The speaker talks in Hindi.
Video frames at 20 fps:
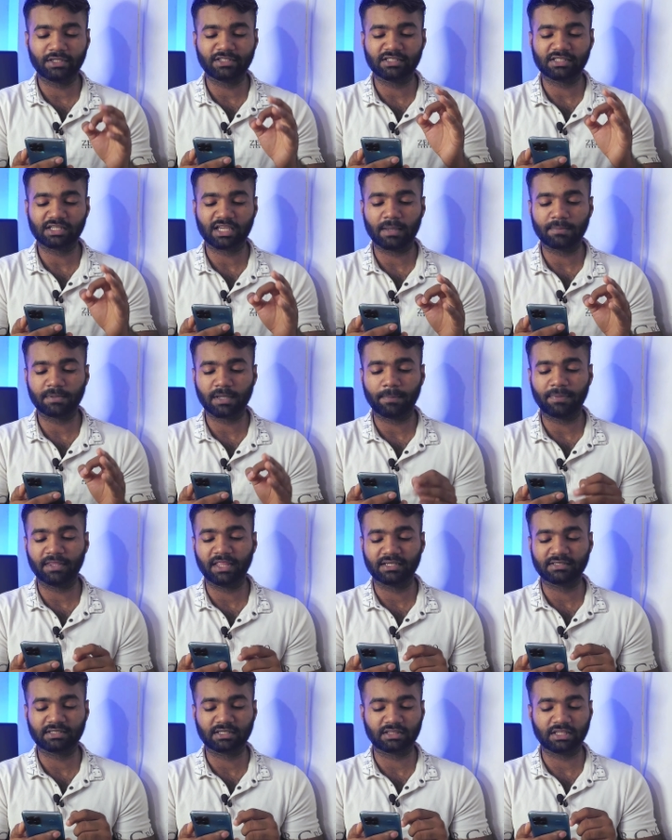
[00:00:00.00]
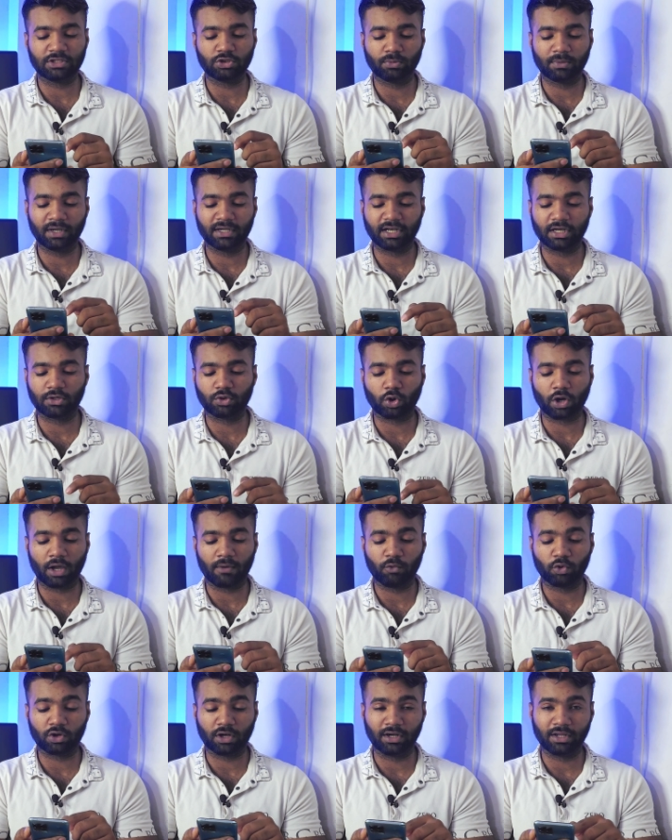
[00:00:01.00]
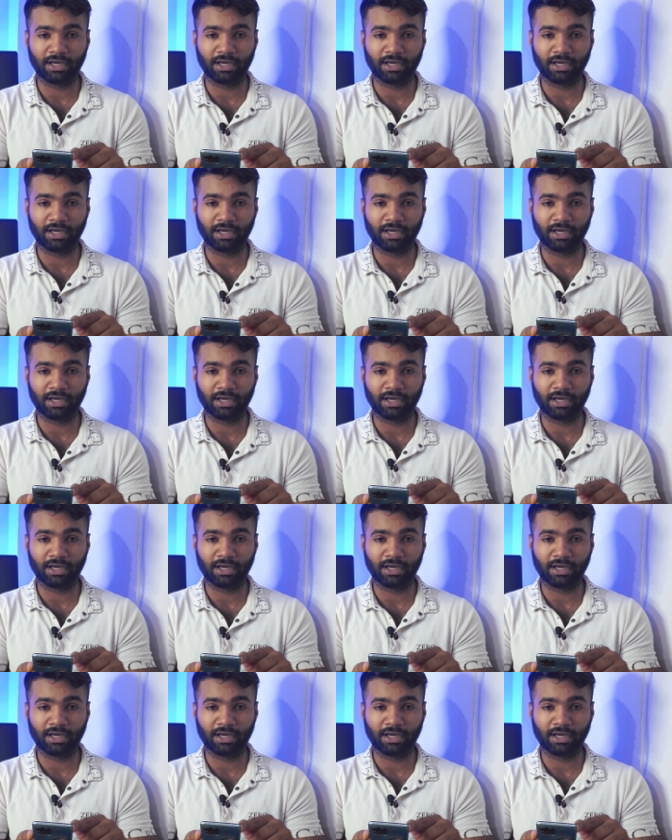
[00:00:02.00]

तो गए जैसे कि आप यहाँ पे देख सकते हैं जो मेरा टिकटॉक है वो